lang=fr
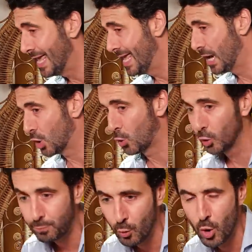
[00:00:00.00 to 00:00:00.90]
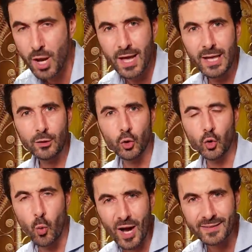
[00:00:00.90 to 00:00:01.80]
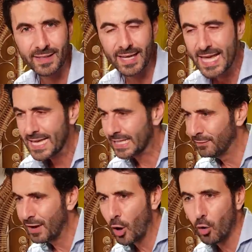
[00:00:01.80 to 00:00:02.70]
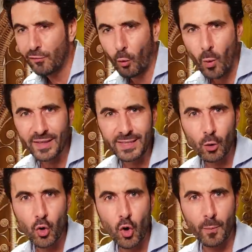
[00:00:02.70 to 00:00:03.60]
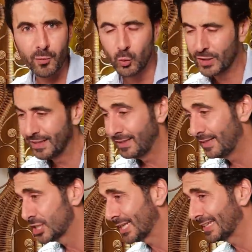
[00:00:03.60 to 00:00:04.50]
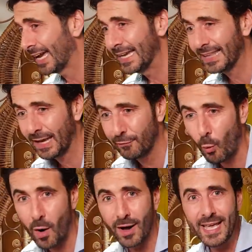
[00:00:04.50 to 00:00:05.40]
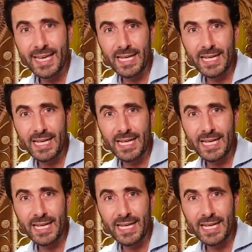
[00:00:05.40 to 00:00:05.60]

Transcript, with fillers: et un coup de boule de Duarte qui va refroidir le Camp Nou, qui était déjà très très froid.